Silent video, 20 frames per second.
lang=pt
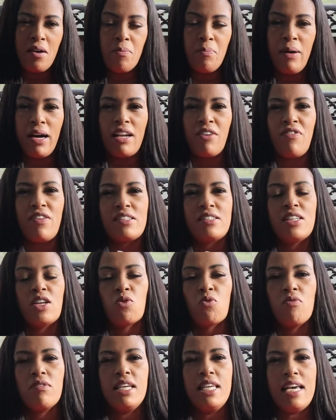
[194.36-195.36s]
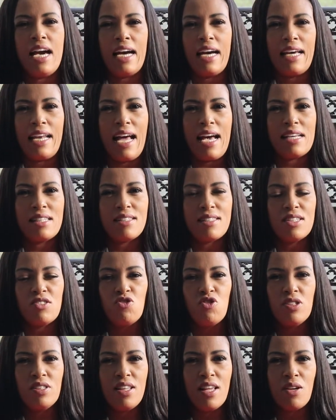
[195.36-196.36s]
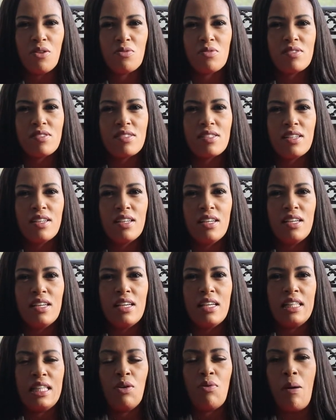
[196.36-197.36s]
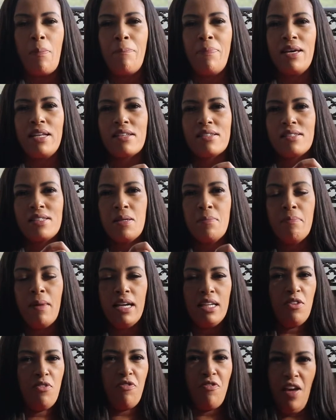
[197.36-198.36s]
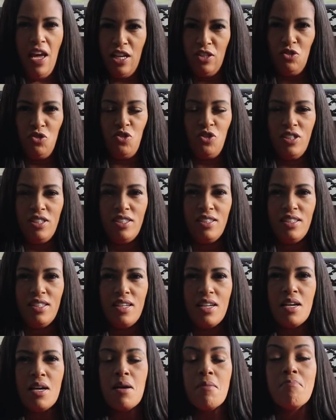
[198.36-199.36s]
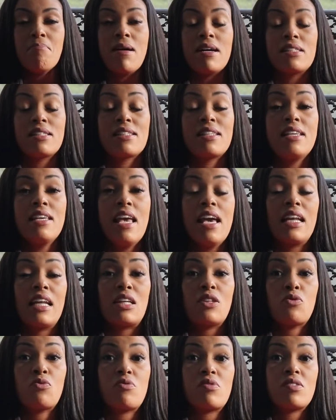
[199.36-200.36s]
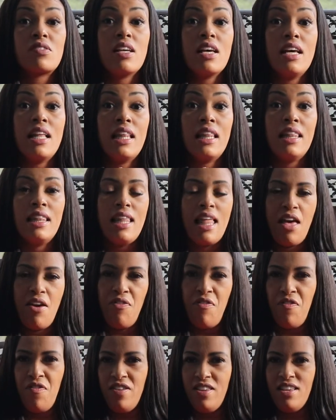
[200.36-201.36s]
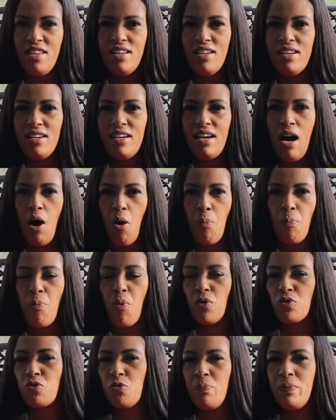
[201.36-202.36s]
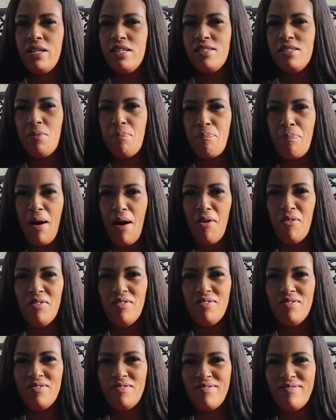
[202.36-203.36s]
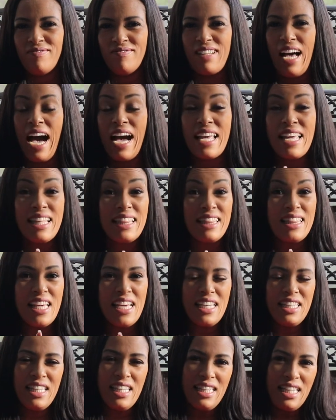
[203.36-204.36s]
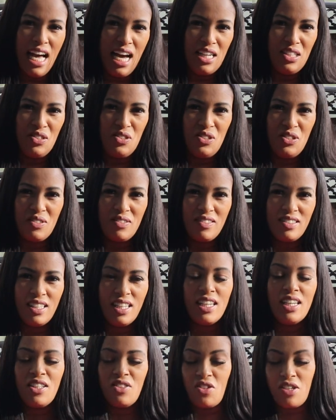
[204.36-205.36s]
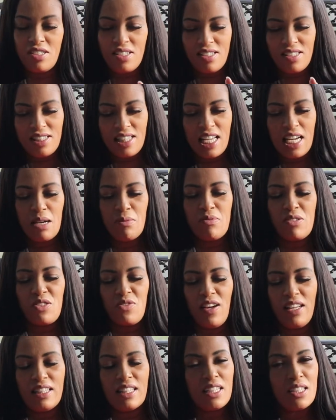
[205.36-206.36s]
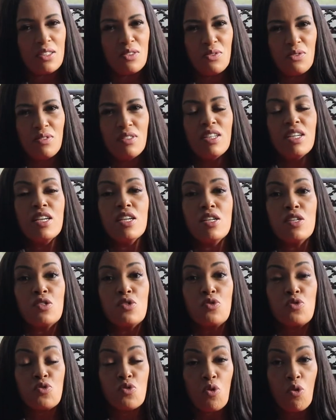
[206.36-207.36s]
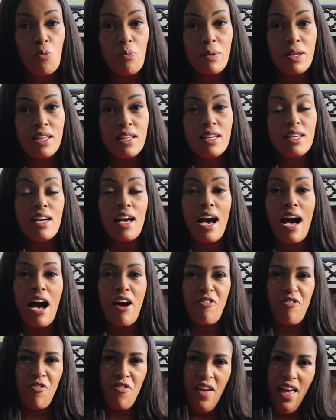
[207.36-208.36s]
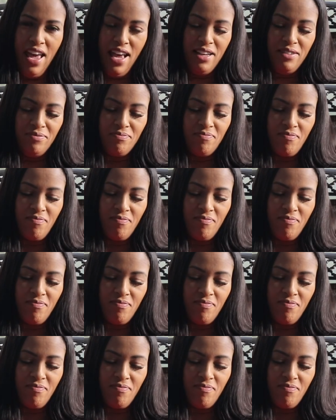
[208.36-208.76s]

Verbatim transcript: para fazer com que a graça de Deus não apenas se manifeste, mas que ela nos leve ao ponto principal, a eternidade. Nós estamos falando sobre a fé.